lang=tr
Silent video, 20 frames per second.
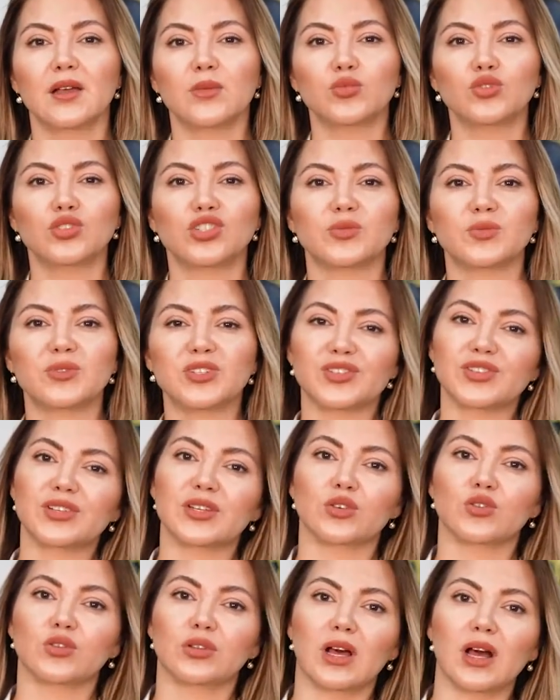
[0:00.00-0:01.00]
Bunun için bir
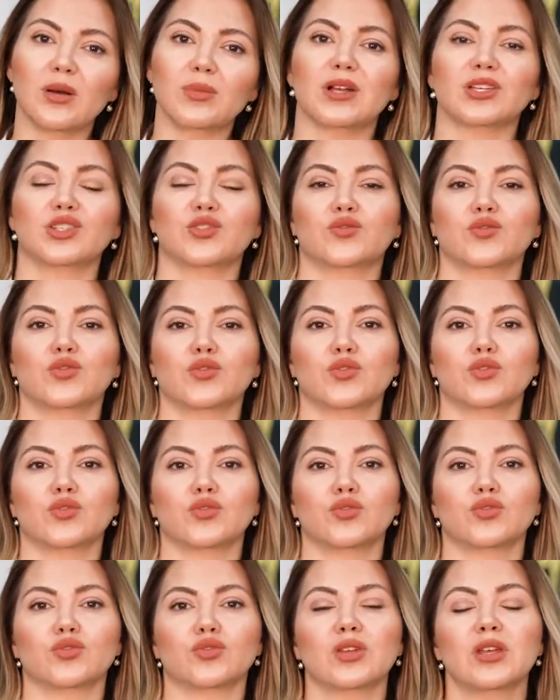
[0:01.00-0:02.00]
jinekoloğa
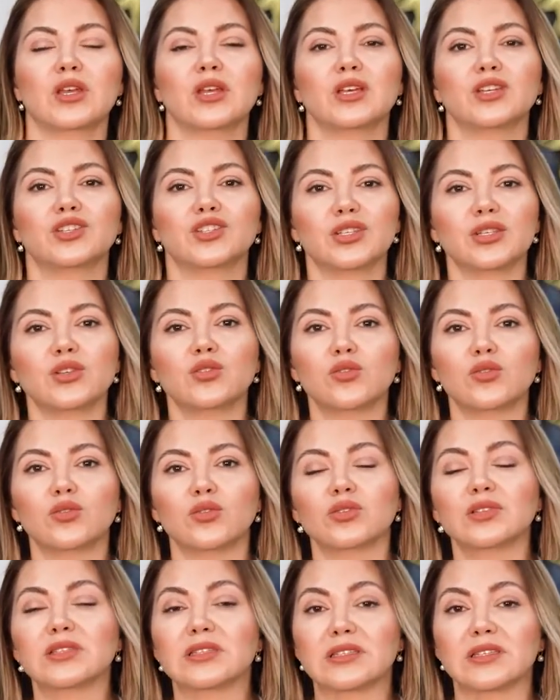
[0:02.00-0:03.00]
başvuruyorsunuz.
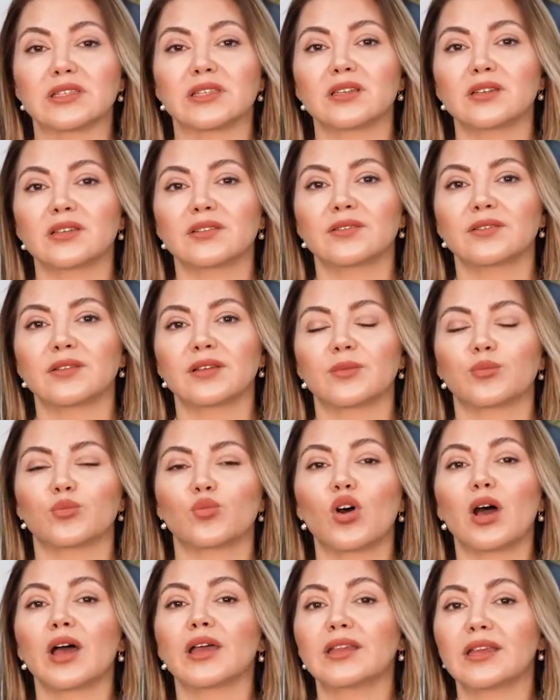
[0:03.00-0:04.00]
Jinekolog sizi
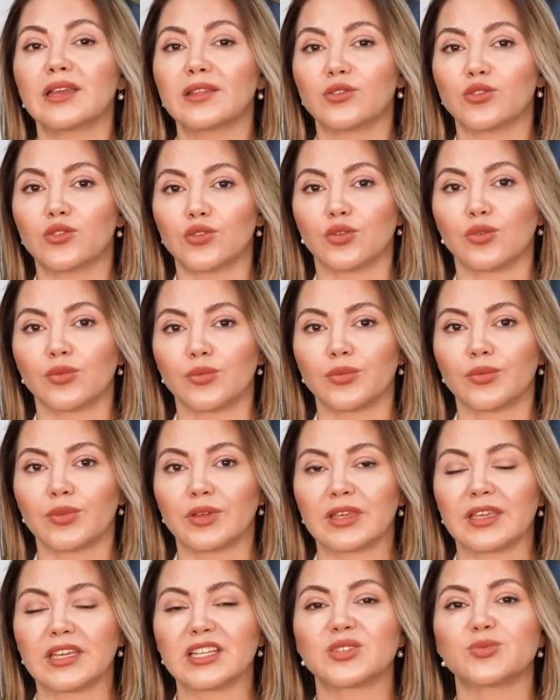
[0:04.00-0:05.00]
muayene ediyor.
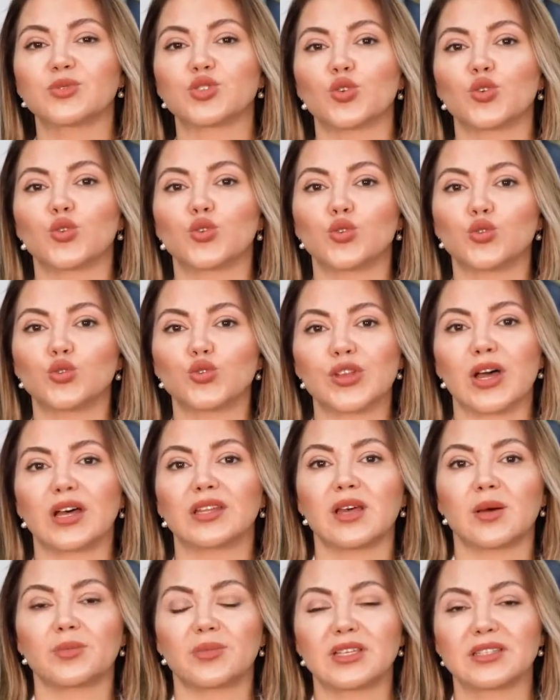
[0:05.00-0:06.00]
Geçmiş öykünüzü,
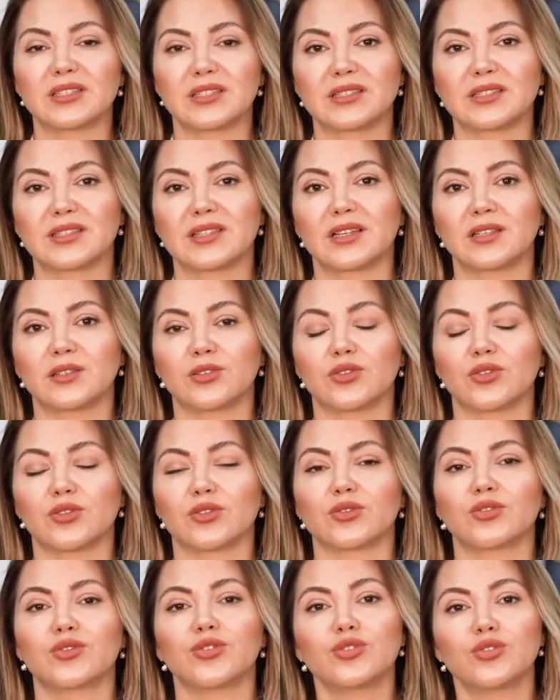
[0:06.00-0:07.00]
anamnezinizi alıyor.
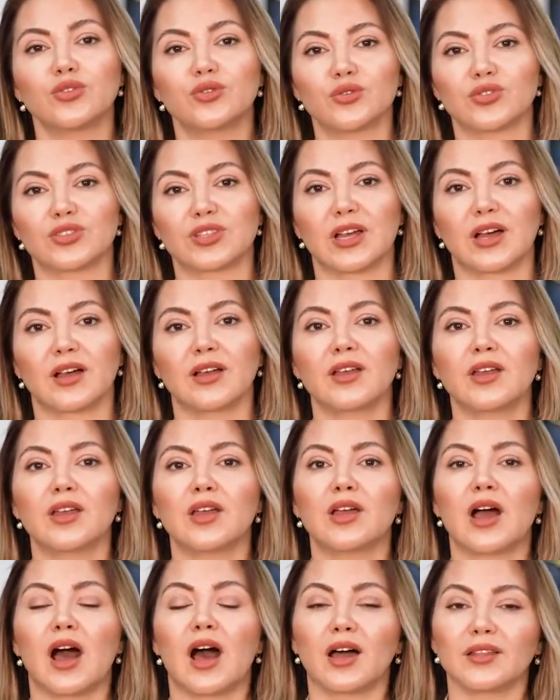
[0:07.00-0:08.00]
Kilonuza,
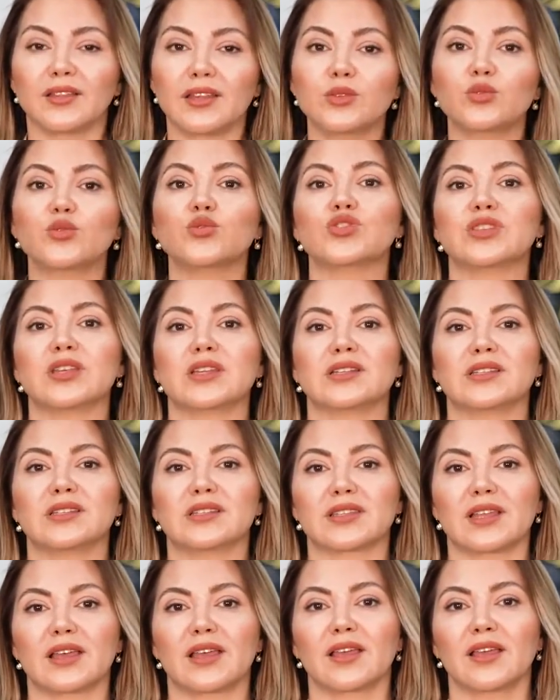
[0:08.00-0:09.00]
adet
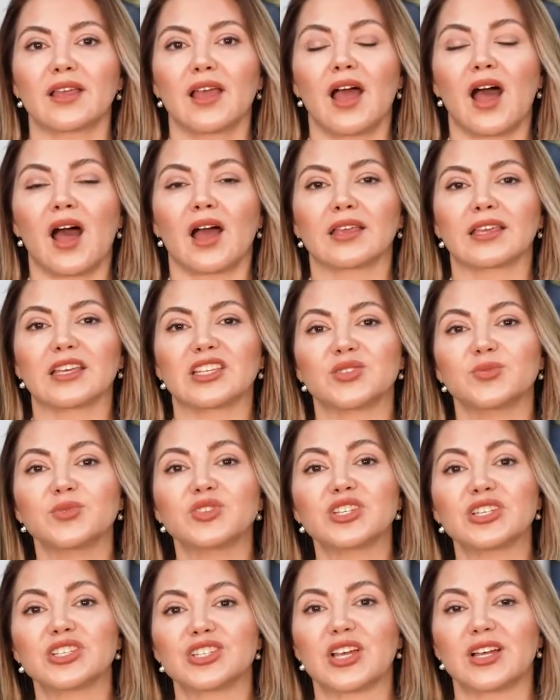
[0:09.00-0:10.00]
düzeninize,
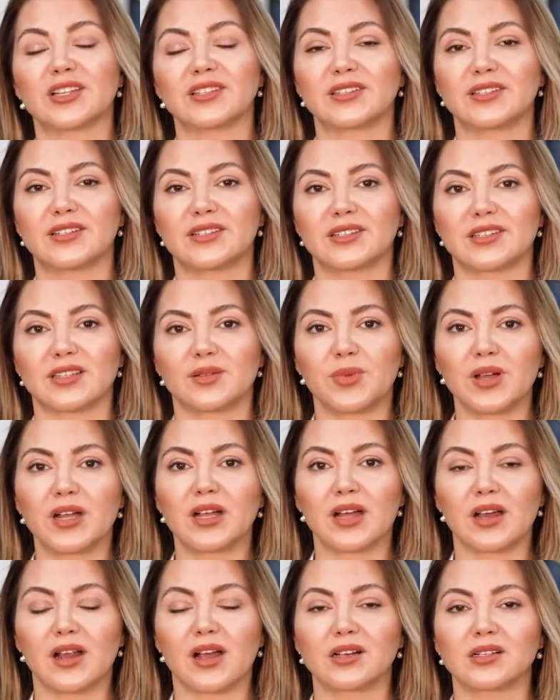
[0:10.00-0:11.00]
geçmiş yaşantılarınıza
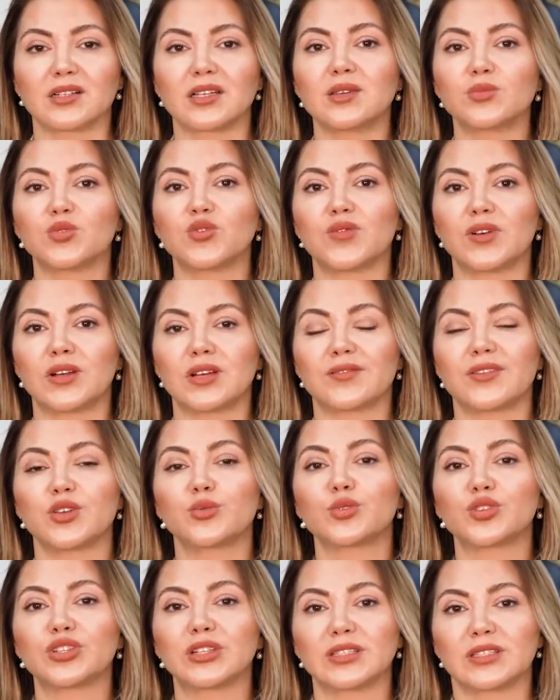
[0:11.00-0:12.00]
bakarak, rahim duvarına ve
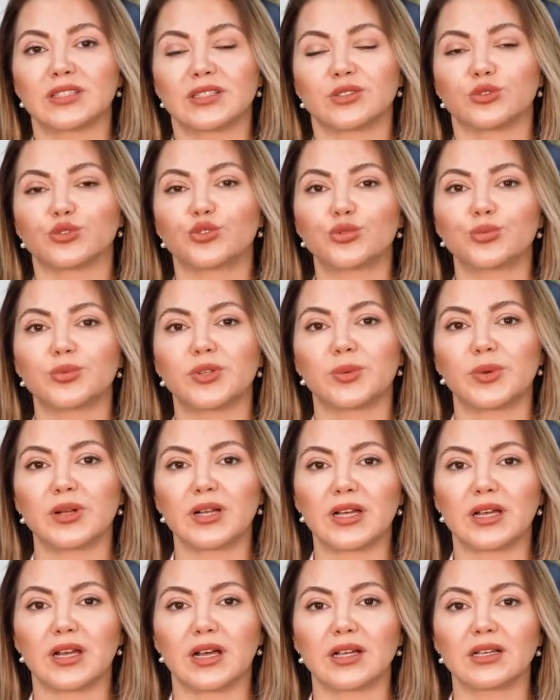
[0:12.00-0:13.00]
yumurtalıkların durumuna
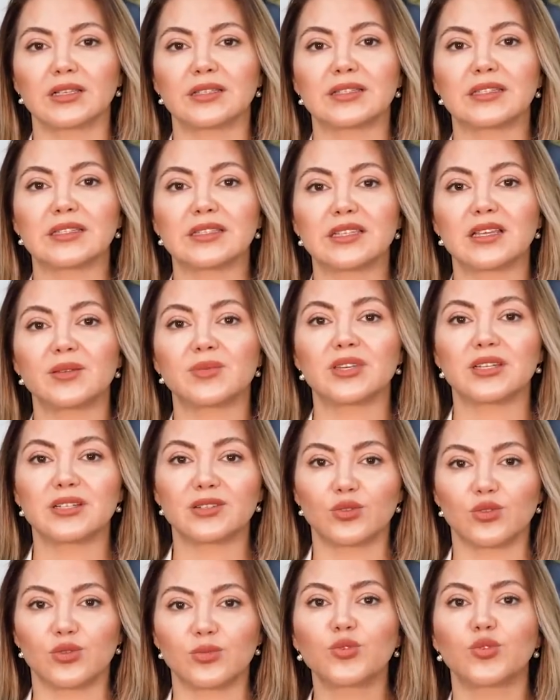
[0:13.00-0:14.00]
bakarak size bir
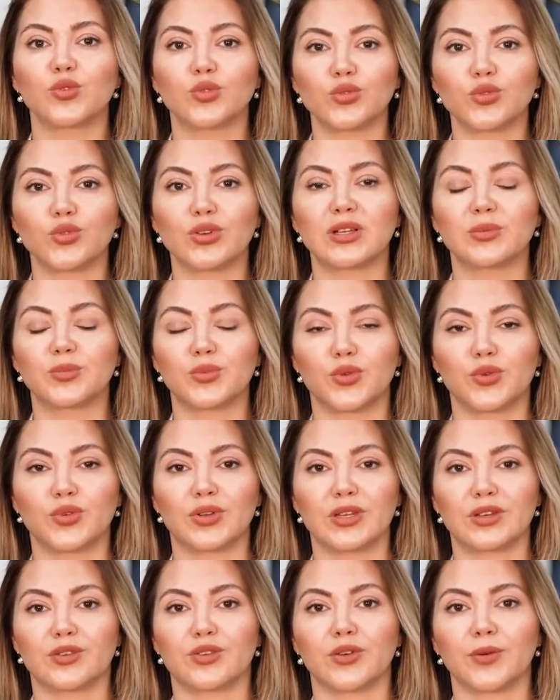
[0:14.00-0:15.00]
doğum kontrol hapı
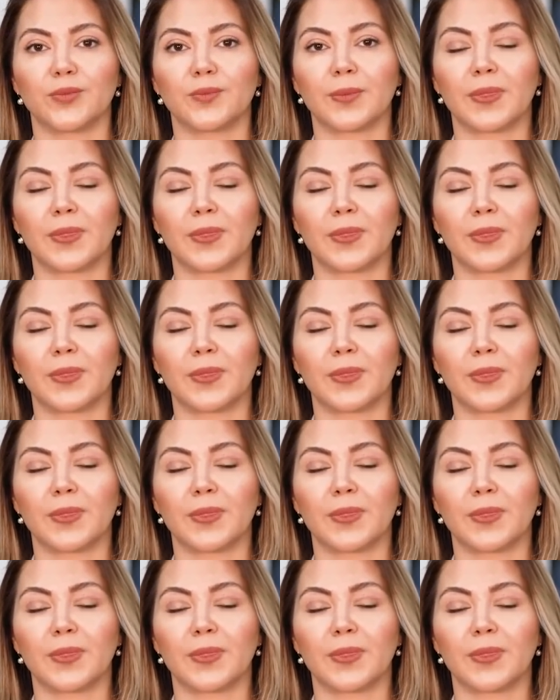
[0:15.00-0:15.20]
öneriyor.